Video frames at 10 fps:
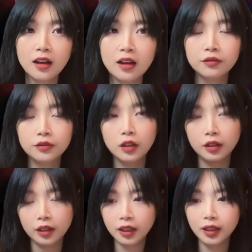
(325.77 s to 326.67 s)

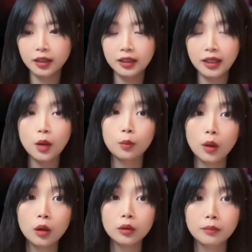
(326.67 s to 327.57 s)
với cái đồng
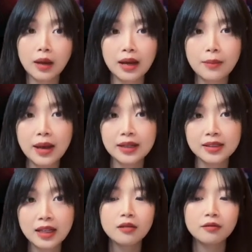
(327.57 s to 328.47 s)
lốt mà các bạn đã
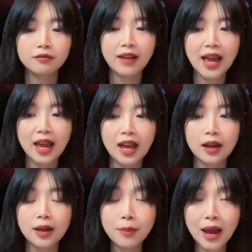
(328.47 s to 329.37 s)
stack và
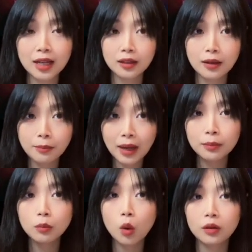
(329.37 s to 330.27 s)
các bạn
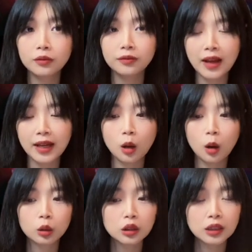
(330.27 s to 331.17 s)
buộc phải
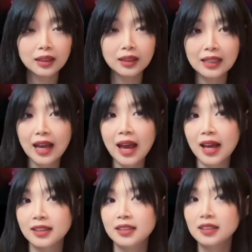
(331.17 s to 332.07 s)
có tất cả
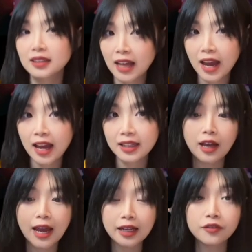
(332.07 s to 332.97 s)
những cái
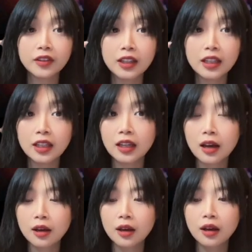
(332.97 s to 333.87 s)
NFT
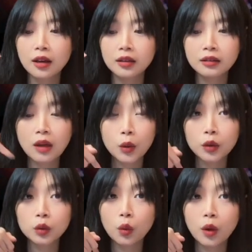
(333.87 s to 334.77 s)
từ đầu
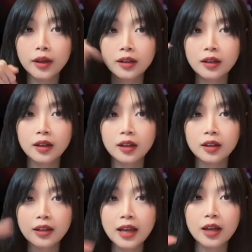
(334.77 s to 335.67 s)
đến cuối
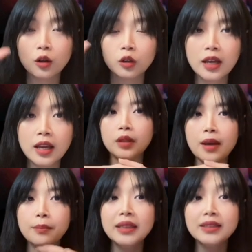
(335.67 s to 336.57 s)
để có thể
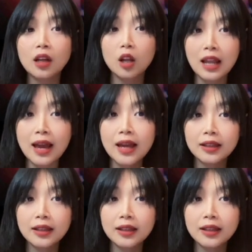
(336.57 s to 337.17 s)
mix nó lại